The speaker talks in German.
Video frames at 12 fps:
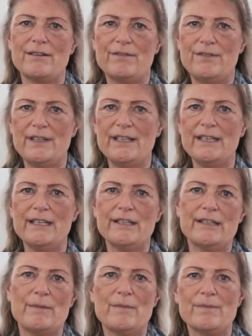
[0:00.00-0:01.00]
wir
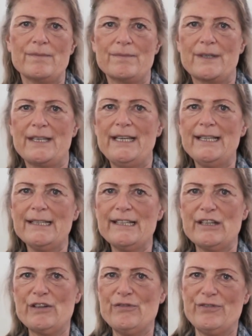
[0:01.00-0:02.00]
dem
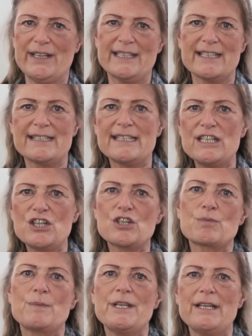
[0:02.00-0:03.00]
kindlichen
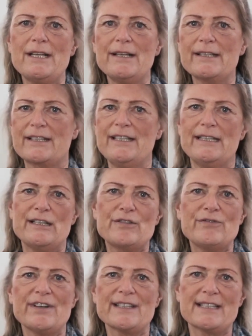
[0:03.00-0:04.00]
Fantasiespiel, der
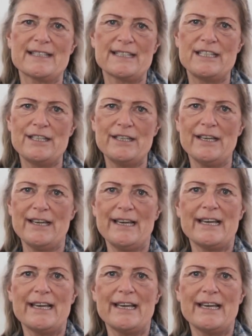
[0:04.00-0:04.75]
kindlichen Fantasie